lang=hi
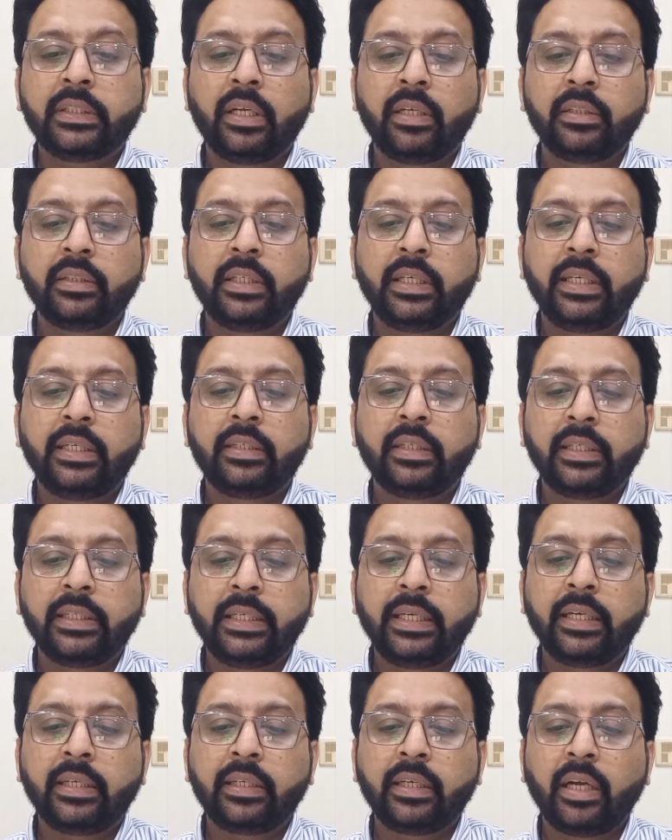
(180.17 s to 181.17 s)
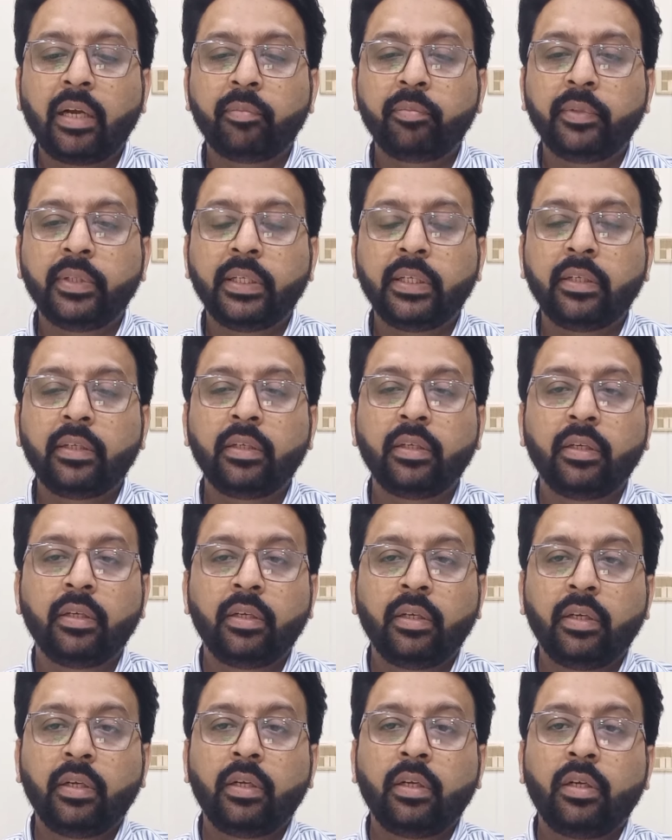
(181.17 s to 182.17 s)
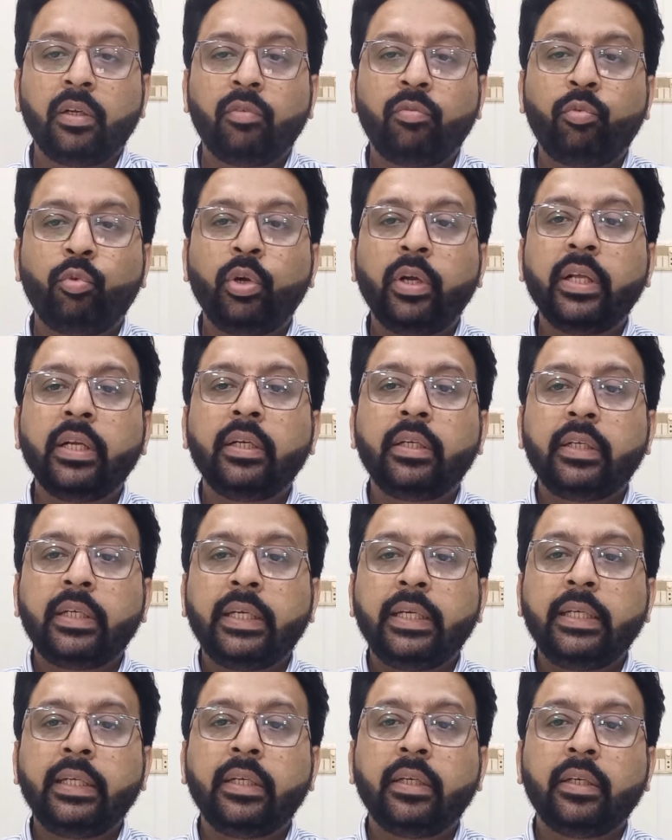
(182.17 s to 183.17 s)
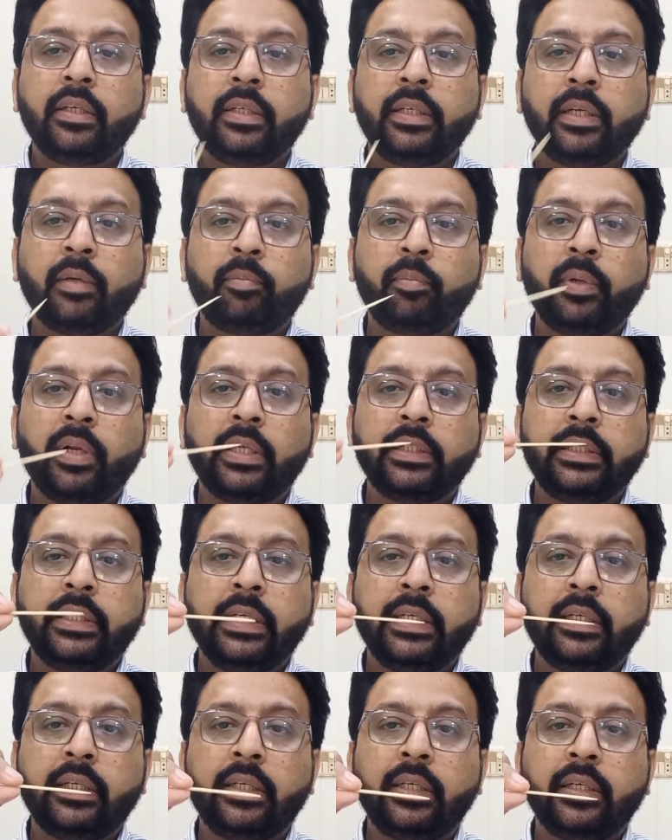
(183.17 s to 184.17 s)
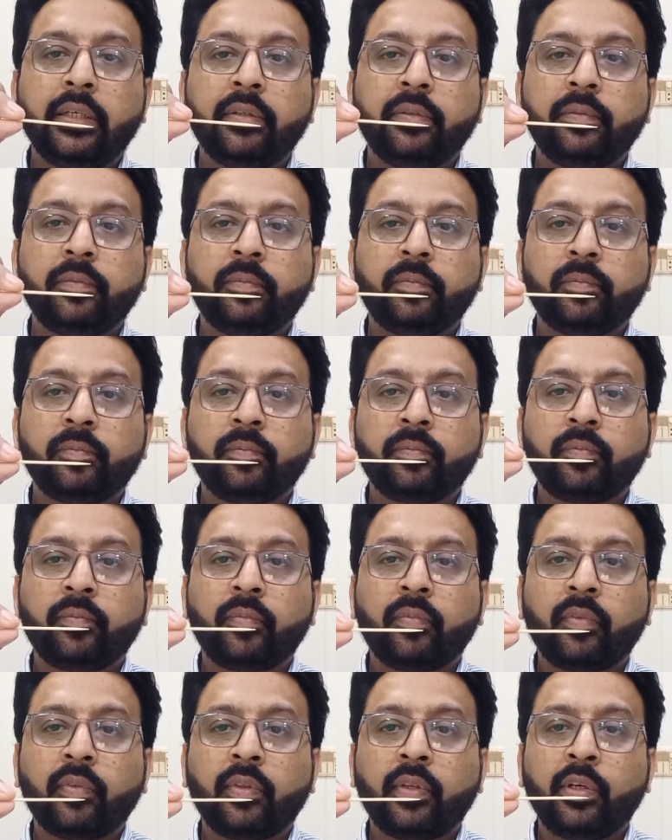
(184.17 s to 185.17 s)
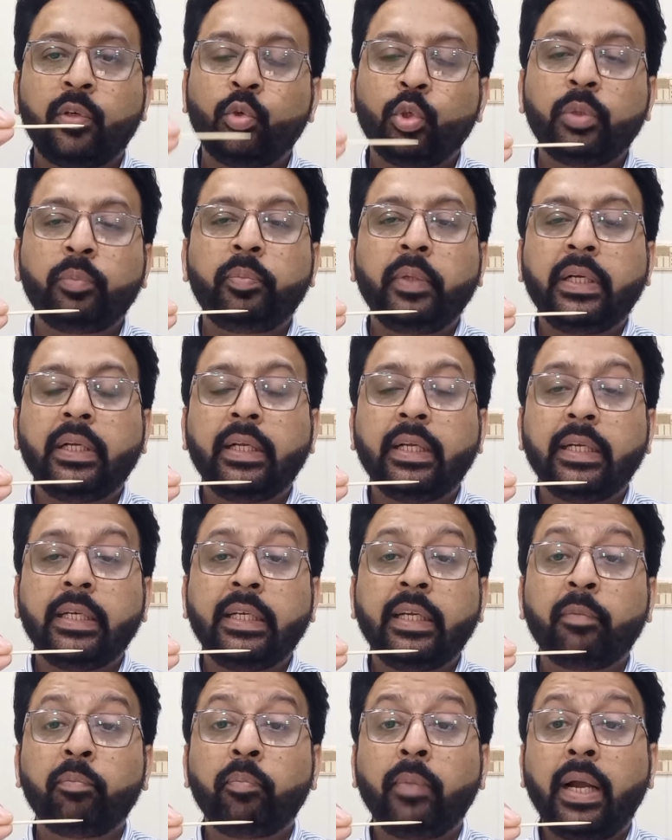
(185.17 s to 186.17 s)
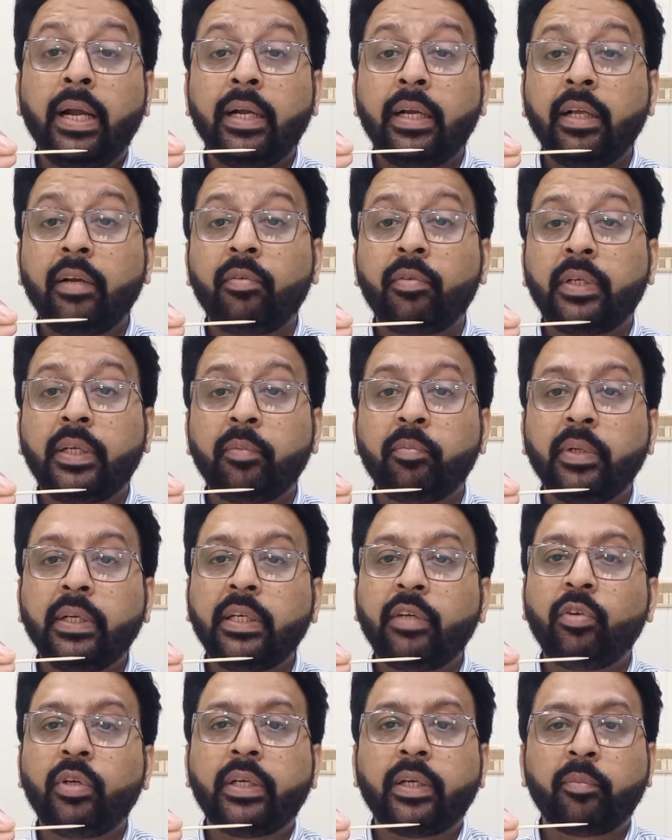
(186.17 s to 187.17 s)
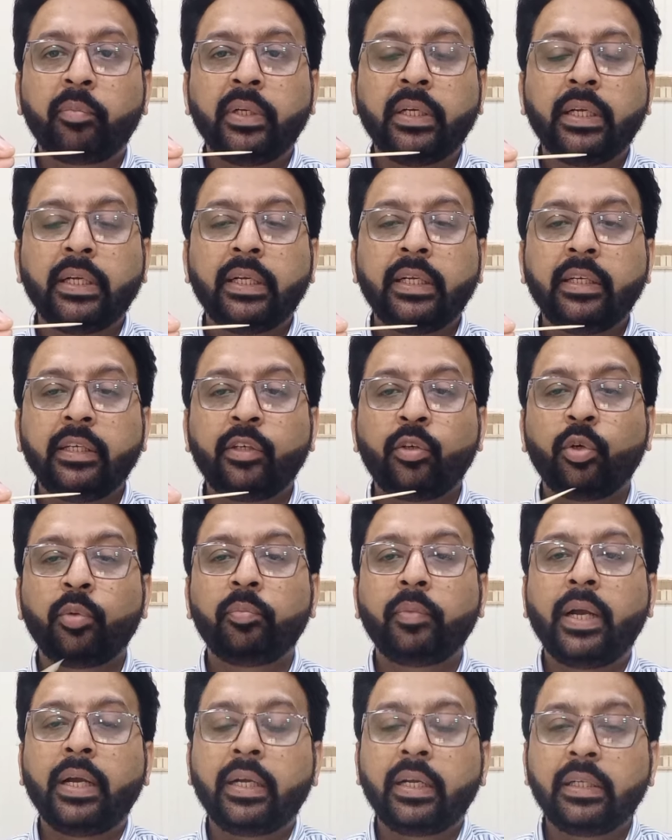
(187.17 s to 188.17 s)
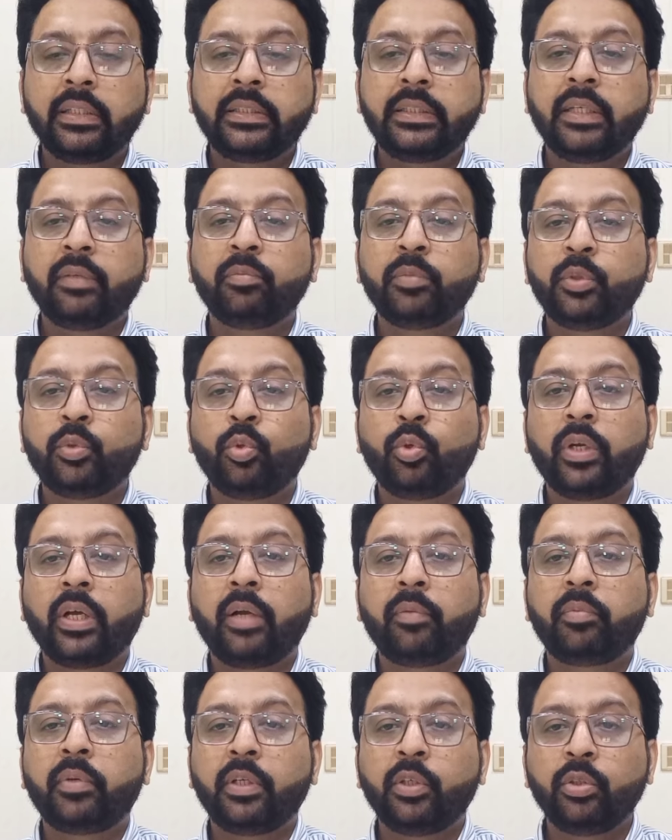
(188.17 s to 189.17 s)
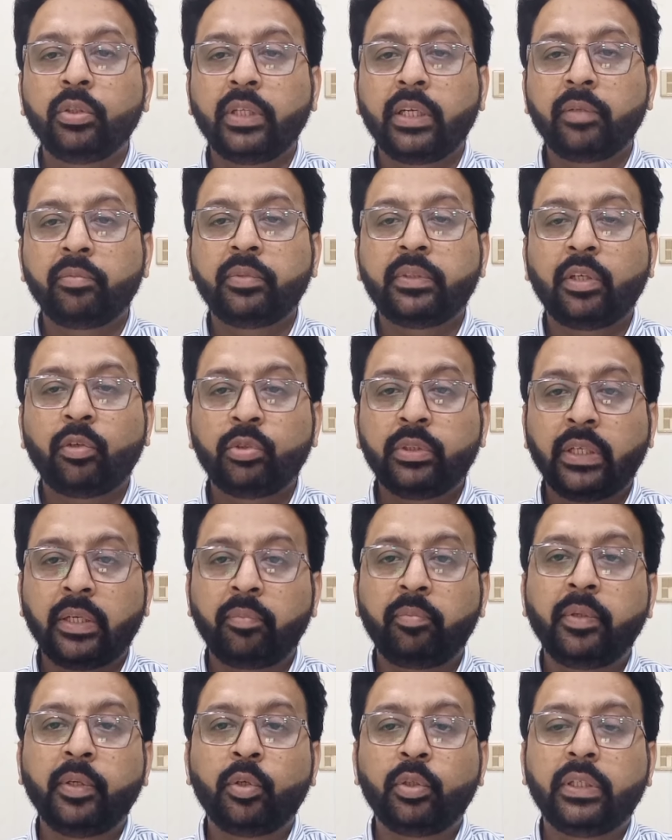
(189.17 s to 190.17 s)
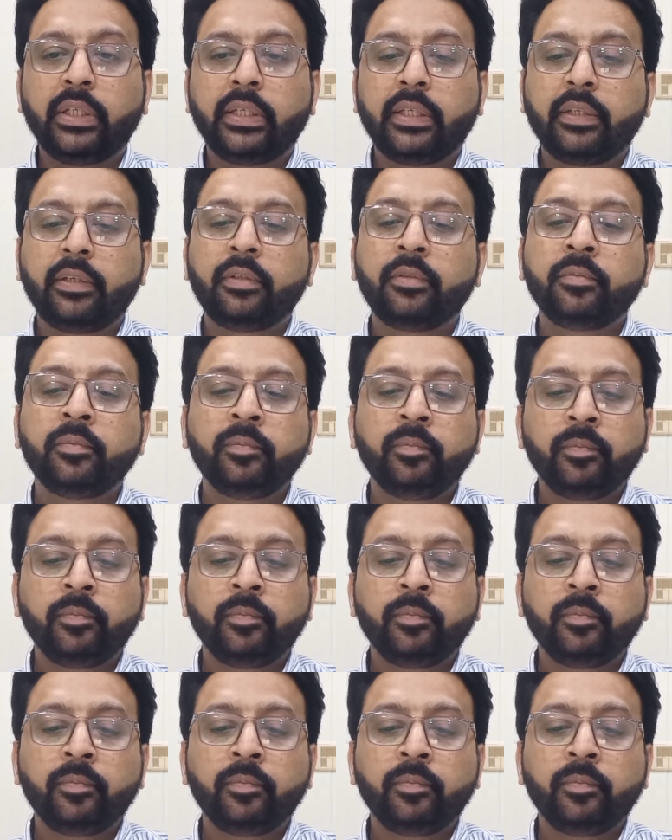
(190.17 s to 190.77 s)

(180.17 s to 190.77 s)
आसान तरीका ये है कि आपने वुडन की या प्लास्टिक की टूथपिक लेनी है मेटल की बनी हुई कभी नहीं लेनी क्योंकि मेटल से मसूड़ा आपका जो नरम सा वो जख्मी हो जाएगा